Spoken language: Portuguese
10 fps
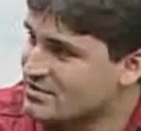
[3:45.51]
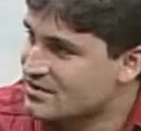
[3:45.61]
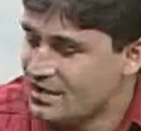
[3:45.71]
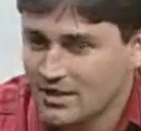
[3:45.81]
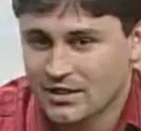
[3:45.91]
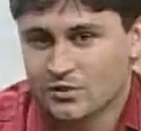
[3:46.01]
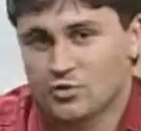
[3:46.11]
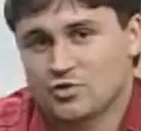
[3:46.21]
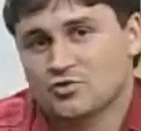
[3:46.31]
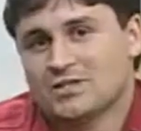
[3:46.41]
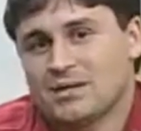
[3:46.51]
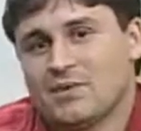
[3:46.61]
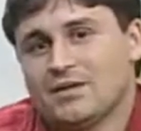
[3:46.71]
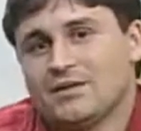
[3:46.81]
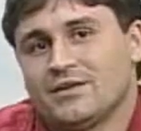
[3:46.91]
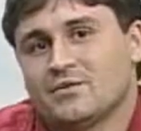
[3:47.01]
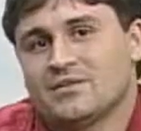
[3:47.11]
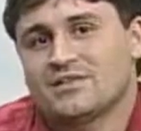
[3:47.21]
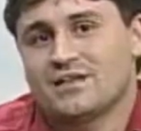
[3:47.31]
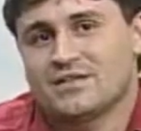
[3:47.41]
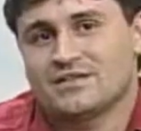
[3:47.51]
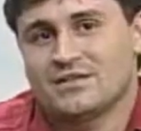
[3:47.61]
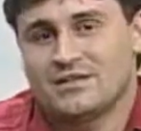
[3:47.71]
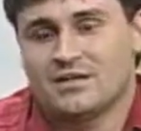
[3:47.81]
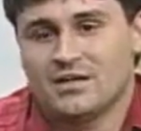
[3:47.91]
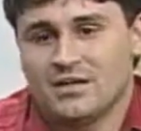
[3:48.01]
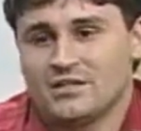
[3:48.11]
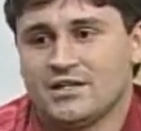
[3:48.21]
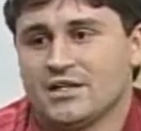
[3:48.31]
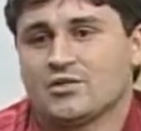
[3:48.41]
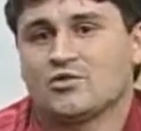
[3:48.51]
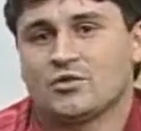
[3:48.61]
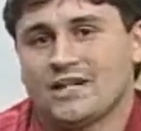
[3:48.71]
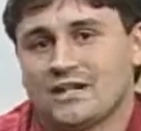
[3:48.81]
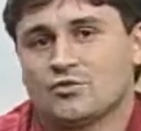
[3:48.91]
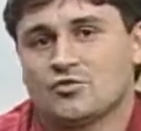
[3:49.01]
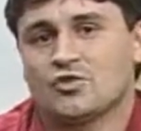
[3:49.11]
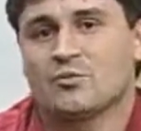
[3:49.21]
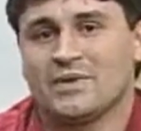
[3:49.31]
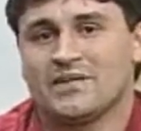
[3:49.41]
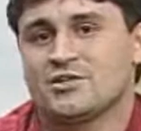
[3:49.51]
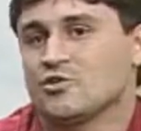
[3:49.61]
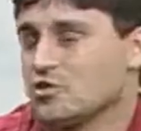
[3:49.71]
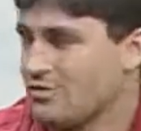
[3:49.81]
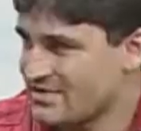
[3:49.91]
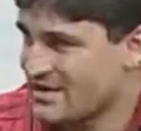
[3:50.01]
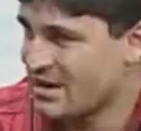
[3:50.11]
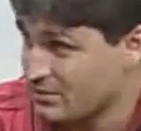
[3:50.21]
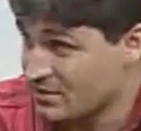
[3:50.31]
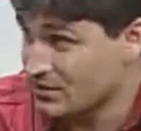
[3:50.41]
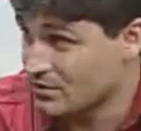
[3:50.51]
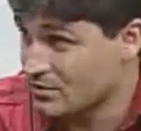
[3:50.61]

Uhum. E o nosso trabalho ele não está assim direcionado somente aos jovens da capital,